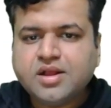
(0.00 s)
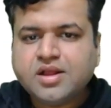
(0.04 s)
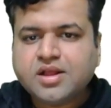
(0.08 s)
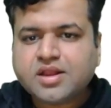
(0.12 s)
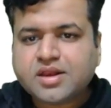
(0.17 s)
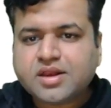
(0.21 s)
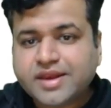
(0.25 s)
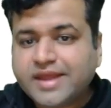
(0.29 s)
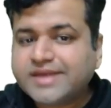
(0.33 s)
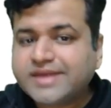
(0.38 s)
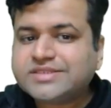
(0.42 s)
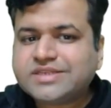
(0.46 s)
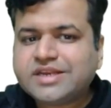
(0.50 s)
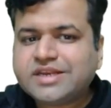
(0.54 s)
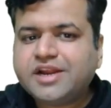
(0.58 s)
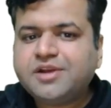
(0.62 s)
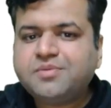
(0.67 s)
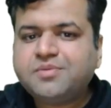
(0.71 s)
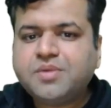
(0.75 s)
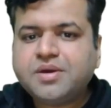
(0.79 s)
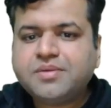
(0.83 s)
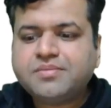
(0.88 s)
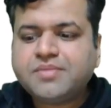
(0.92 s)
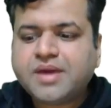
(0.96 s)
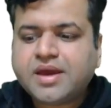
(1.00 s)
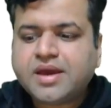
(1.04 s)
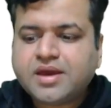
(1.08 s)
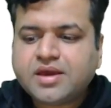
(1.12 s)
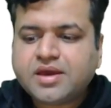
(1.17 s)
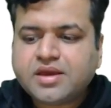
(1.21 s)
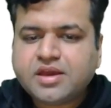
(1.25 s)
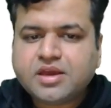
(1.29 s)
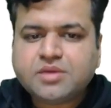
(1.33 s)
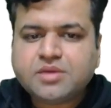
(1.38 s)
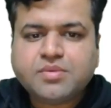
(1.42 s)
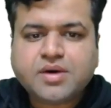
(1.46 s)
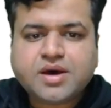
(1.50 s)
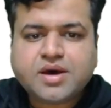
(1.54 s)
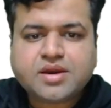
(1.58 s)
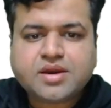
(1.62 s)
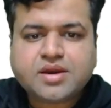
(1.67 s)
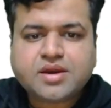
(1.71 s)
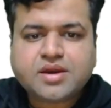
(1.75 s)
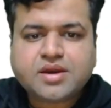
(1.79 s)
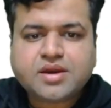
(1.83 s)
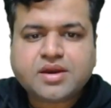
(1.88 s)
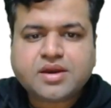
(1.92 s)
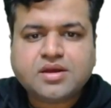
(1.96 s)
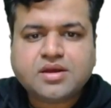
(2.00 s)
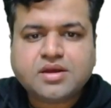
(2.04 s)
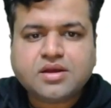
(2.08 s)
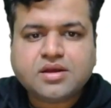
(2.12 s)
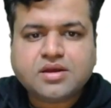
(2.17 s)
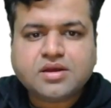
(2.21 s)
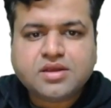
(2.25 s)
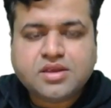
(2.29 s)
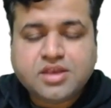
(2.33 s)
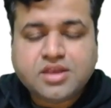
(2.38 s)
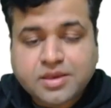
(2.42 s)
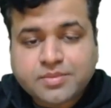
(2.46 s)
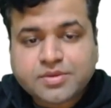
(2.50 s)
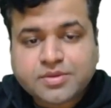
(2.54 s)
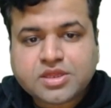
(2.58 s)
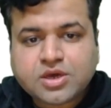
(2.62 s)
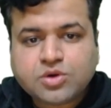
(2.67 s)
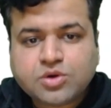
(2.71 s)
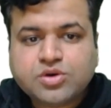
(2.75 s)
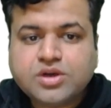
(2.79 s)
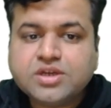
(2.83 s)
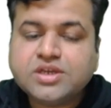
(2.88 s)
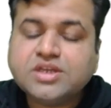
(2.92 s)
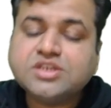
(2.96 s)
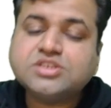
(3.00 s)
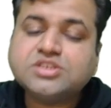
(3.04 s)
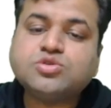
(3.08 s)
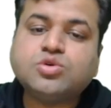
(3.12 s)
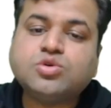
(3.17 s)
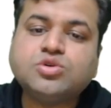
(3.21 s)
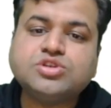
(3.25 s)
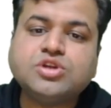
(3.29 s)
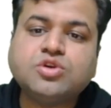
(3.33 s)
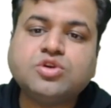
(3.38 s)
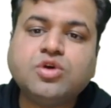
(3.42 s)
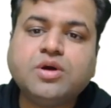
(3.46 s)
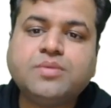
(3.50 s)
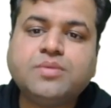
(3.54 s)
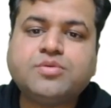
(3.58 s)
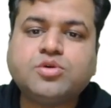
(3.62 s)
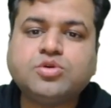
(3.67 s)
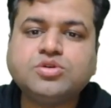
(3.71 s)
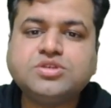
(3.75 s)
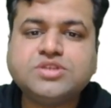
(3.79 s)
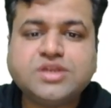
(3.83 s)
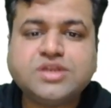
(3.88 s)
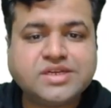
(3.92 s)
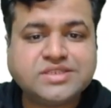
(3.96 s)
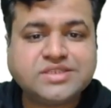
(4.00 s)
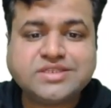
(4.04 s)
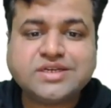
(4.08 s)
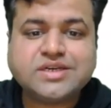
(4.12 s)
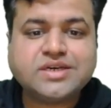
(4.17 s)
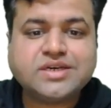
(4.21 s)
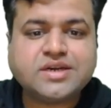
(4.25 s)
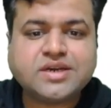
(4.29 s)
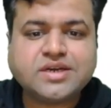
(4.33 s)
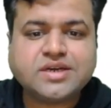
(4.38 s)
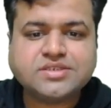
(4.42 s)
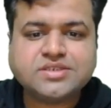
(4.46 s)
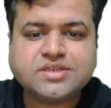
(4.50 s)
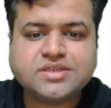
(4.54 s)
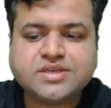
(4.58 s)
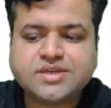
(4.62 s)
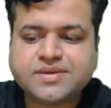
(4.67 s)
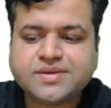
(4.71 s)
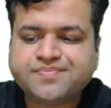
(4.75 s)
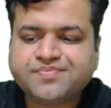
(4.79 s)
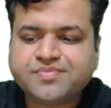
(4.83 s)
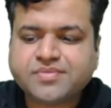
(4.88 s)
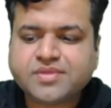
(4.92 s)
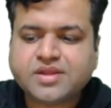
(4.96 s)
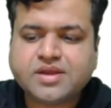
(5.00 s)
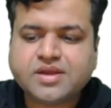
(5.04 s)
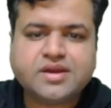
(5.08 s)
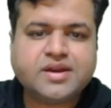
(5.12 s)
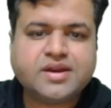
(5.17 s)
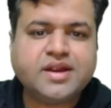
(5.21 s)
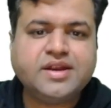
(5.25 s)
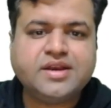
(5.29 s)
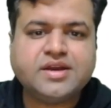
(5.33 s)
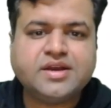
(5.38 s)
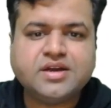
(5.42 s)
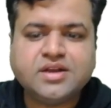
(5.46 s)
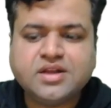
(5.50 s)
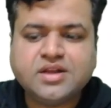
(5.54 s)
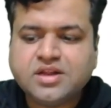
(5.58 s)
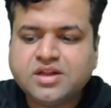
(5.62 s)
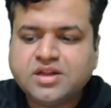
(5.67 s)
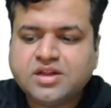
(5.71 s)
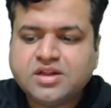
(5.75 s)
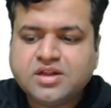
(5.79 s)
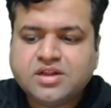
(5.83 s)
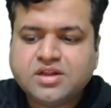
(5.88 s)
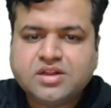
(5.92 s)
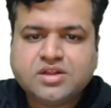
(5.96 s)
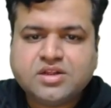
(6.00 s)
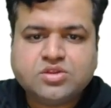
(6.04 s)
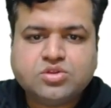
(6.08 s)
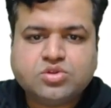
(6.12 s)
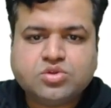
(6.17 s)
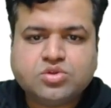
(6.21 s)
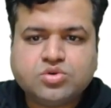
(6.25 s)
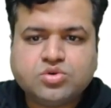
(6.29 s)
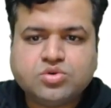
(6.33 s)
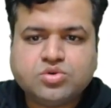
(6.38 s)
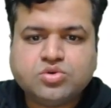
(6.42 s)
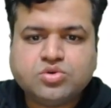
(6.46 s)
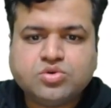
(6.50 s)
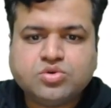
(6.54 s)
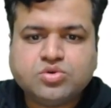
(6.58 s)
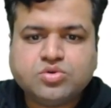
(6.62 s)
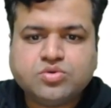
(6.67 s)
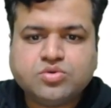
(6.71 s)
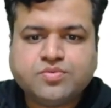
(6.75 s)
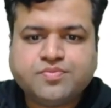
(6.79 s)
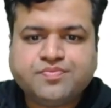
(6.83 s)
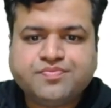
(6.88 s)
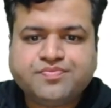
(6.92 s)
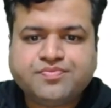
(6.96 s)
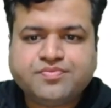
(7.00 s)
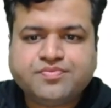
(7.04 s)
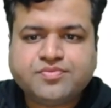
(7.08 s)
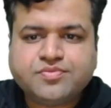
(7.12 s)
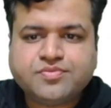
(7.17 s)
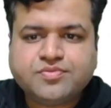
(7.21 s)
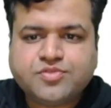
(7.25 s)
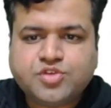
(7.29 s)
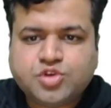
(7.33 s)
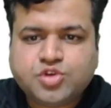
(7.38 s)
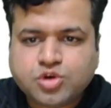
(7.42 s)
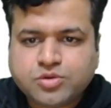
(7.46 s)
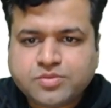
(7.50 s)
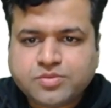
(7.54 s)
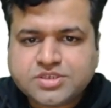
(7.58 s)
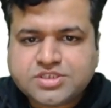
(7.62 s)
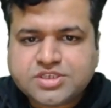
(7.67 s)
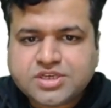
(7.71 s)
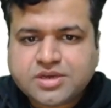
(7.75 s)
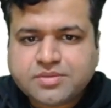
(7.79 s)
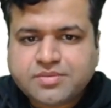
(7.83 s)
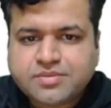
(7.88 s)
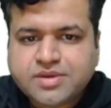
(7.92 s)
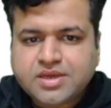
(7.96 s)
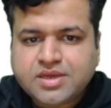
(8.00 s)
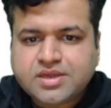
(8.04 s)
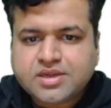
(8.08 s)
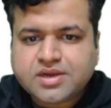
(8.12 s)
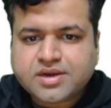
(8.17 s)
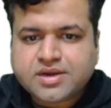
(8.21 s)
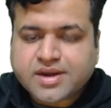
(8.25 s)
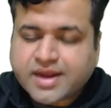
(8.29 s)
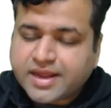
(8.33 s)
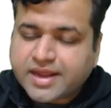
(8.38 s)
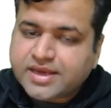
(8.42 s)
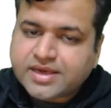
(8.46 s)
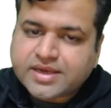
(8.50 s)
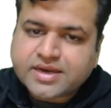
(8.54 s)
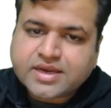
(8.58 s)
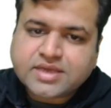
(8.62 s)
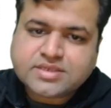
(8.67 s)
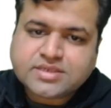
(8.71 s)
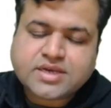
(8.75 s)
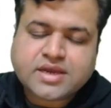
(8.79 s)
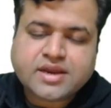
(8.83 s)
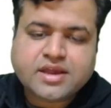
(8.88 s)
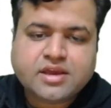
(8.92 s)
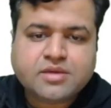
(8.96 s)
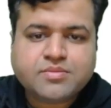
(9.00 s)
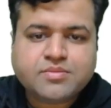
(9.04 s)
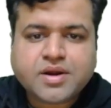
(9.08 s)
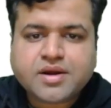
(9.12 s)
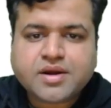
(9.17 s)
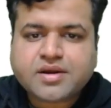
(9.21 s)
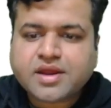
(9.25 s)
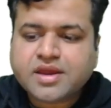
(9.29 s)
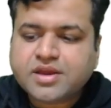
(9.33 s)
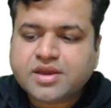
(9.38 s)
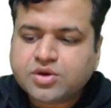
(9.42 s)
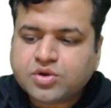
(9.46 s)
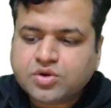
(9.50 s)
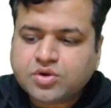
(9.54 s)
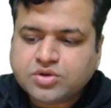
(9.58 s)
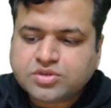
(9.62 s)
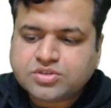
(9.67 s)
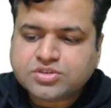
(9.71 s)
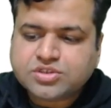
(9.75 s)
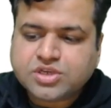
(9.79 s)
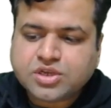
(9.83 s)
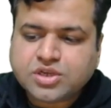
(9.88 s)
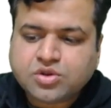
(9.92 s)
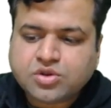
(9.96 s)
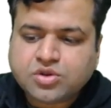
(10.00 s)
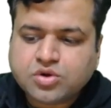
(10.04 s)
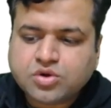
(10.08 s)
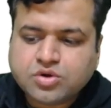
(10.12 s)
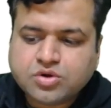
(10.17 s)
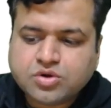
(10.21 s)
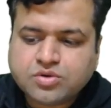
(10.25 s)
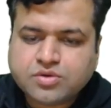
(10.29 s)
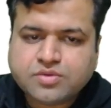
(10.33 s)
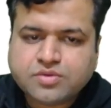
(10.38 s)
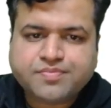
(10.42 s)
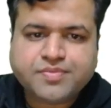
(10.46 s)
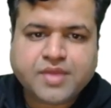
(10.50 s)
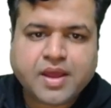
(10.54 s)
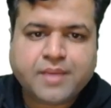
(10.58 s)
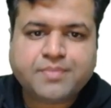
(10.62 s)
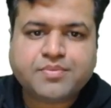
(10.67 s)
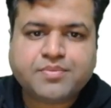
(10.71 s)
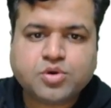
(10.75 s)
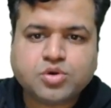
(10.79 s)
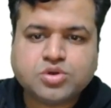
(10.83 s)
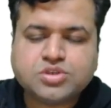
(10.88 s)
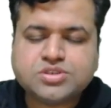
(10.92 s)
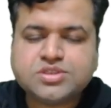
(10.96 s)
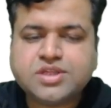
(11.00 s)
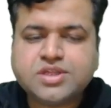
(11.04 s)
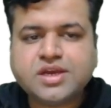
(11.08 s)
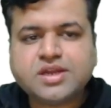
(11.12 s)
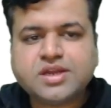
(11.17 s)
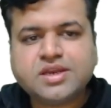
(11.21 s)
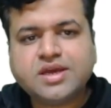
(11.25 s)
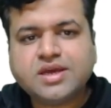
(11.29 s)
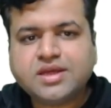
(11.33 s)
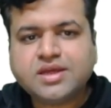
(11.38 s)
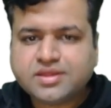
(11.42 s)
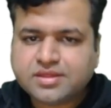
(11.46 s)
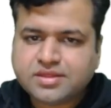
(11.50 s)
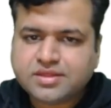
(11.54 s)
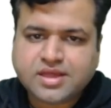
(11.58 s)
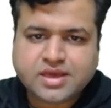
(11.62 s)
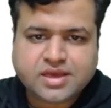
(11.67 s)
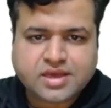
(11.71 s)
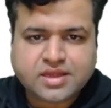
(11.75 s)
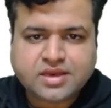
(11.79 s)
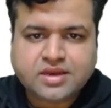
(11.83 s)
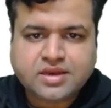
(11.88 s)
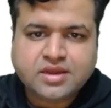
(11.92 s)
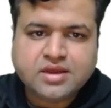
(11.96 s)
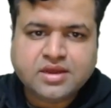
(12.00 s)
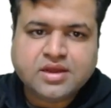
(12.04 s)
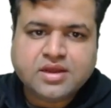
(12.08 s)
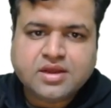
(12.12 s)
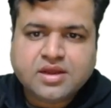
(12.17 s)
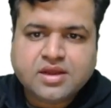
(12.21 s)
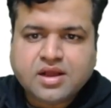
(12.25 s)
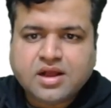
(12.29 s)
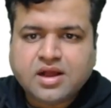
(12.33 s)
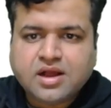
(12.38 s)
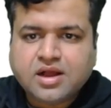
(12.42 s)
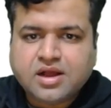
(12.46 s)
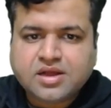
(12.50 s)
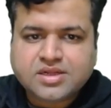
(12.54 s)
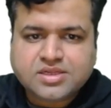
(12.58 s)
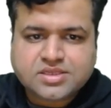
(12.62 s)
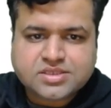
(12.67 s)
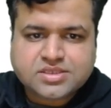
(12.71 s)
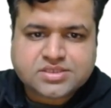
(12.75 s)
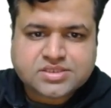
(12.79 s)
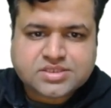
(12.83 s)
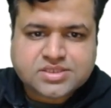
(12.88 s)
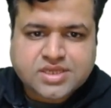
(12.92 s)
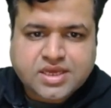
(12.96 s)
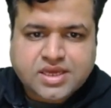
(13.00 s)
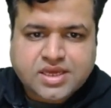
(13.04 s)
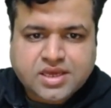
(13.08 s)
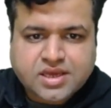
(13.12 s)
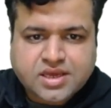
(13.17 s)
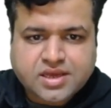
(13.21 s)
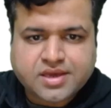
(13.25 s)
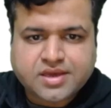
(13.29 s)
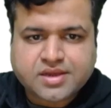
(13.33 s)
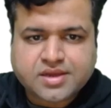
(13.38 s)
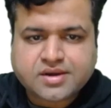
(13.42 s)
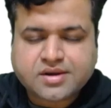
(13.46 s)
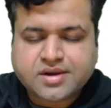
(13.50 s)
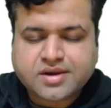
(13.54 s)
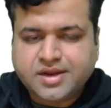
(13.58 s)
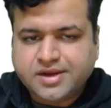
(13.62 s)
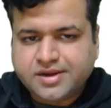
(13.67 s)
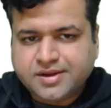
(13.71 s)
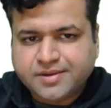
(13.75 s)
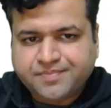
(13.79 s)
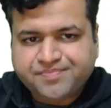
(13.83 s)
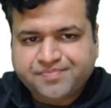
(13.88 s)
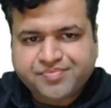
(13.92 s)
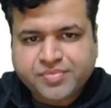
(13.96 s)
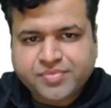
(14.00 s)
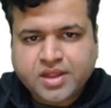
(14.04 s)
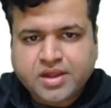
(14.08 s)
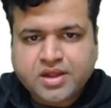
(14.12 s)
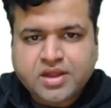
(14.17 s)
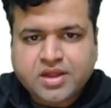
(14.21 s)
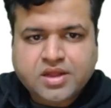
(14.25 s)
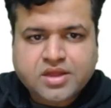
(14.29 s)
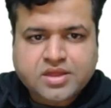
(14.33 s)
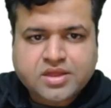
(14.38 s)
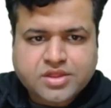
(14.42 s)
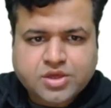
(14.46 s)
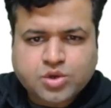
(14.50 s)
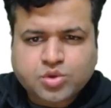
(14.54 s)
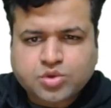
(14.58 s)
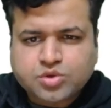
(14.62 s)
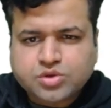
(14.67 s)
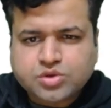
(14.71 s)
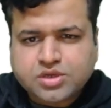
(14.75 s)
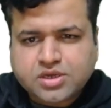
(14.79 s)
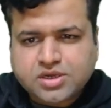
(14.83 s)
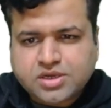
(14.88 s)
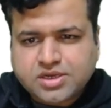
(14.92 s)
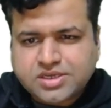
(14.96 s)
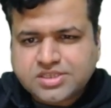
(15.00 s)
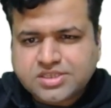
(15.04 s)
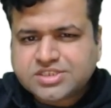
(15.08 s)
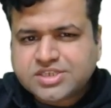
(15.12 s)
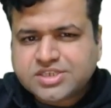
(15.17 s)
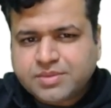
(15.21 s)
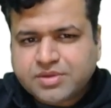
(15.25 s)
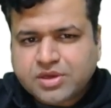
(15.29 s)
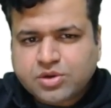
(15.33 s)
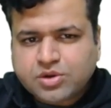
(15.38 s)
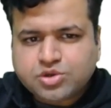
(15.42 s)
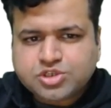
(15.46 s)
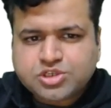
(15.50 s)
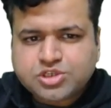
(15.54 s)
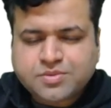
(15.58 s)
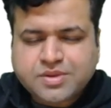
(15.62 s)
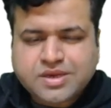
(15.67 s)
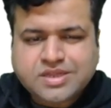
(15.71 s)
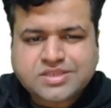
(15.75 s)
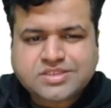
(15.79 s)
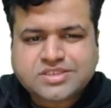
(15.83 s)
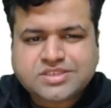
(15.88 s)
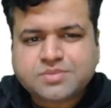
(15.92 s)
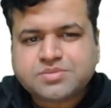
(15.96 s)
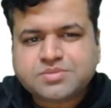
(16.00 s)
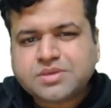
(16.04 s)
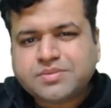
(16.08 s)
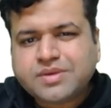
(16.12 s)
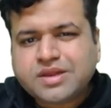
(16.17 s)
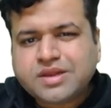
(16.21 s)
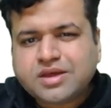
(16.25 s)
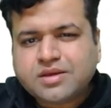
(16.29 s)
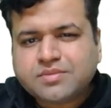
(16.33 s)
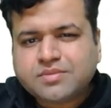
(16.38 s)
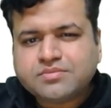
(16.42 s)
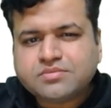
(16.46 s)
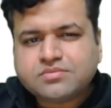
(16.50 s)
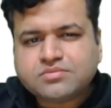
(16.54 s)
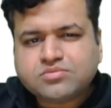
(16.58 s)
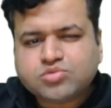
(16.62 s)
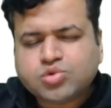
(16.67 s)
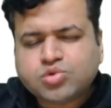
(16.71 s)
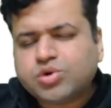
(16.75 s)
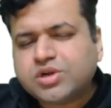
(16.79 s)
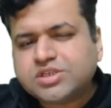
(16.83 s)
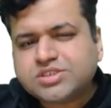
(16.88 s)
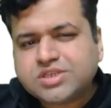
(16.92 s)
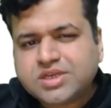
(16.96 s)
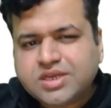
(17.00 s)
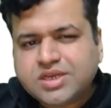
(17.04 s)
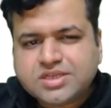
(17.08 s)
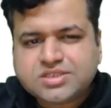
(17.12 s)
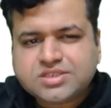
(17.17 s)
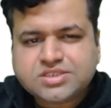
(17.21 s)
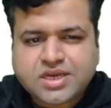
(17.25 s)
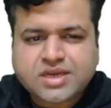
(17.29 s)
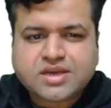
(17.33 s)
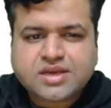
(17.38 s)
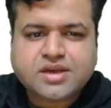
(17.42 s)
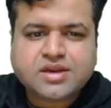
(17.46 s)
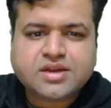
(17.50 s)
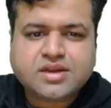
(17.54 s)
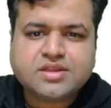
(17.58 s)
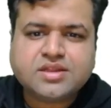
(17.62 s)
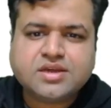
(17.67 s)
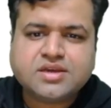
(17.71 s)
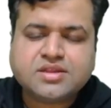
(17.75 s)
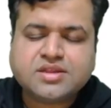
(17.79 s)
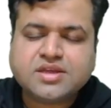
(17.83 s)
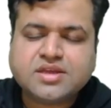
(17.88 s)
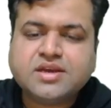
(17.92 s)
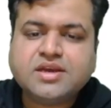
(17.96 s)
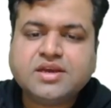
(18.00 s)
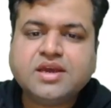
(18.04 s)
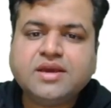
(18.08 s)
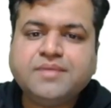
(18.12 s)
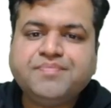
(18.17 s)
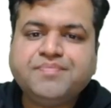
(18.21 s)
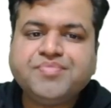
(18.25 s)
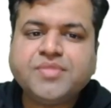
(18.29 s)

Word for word: नेक्स्ट स्लाइड में मैं एक बार ये बताऊंगा कि इस क्वेश्चन को अप्रोच कैसे करना चाहिए राइट तो जो बच्चे अभी ट्राई करना चाह रहे हैं एक बार ट्राई करो जिनको अप्रोच देखने हैं दे कैन सी हेयर राइट देखो इस टाइप के क्वेश्चन में ना सबसे पहले हम थोड़ा सा ये चेक करके देखते हैं कि